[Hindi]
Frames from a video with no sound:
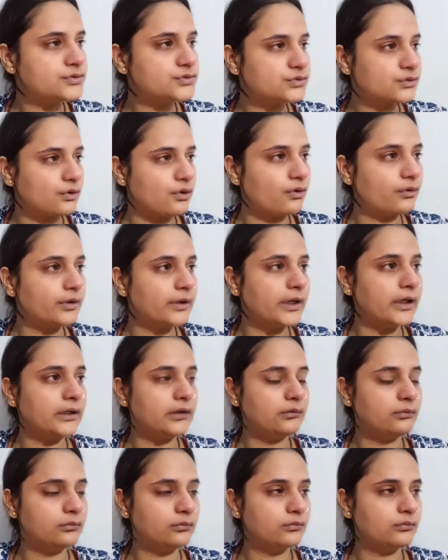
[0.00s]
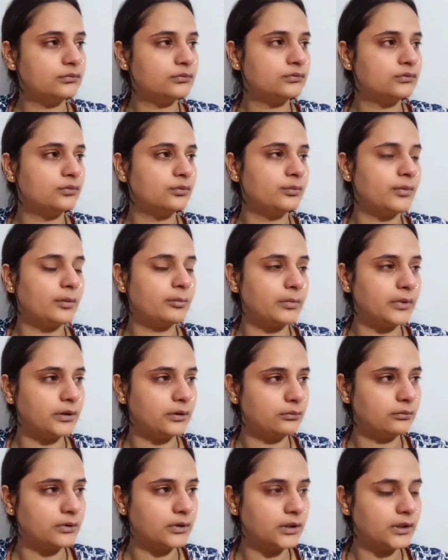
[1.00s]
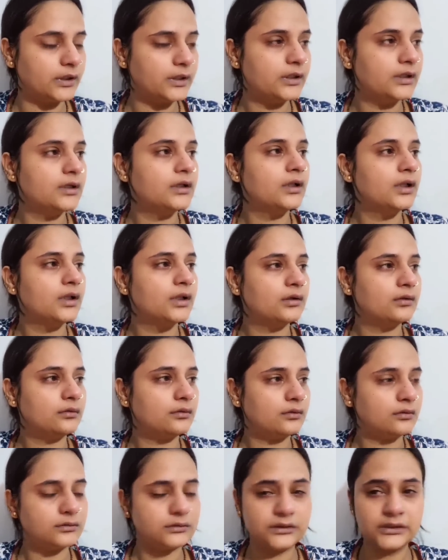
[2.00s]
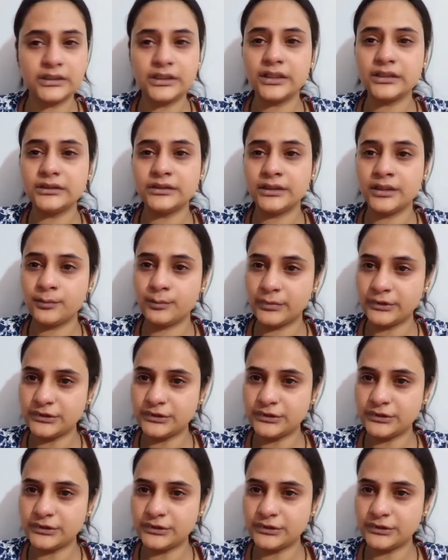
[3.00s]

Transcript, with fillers: स्ट्रांग नहीं हूं तो मैं बनूंगी और धीरे धीरे